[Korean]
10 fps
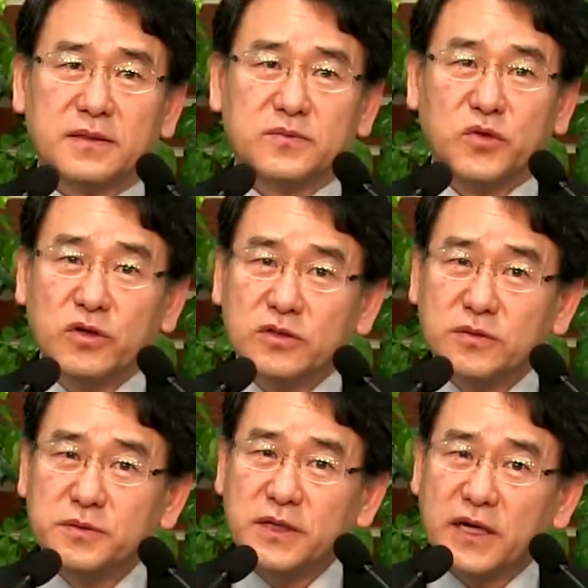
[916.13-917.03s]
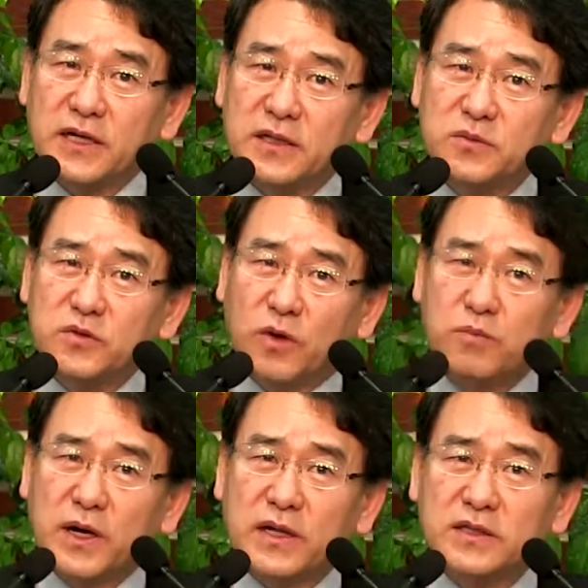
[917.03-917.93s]
물론 그분이 하나님을
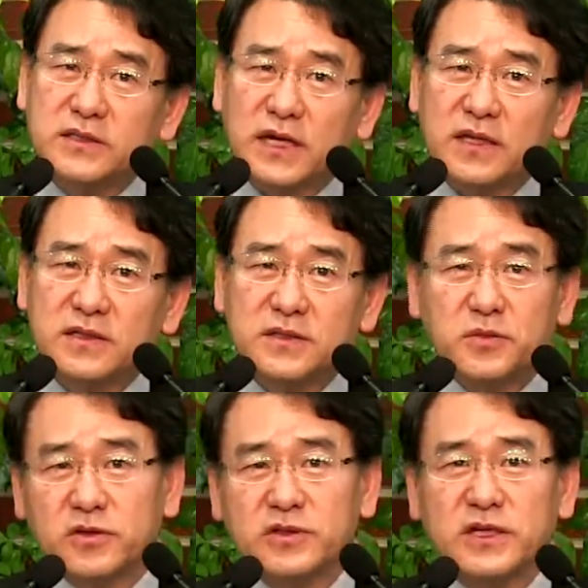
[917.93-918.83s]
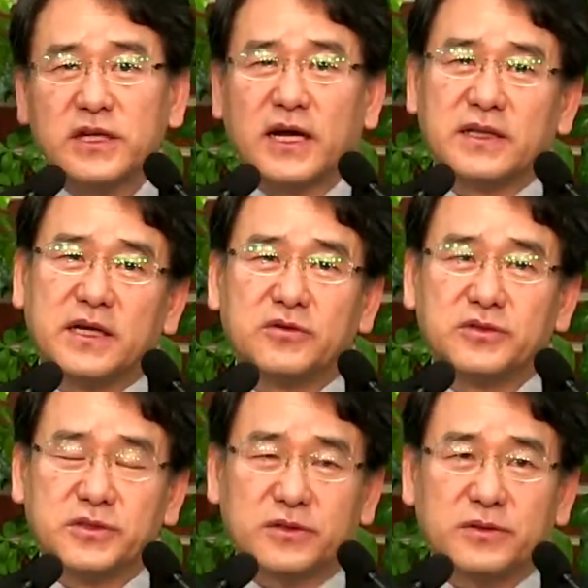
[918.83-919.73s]
원망했는지 안 했는지 뭐 그런 얘기는
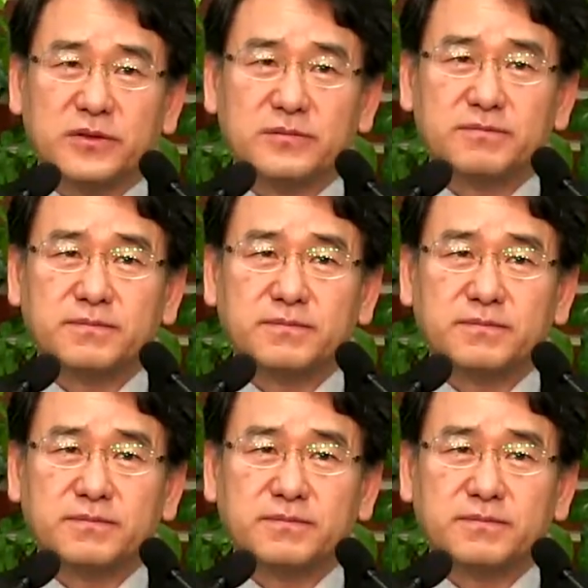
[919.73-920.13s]
안나오죠뭐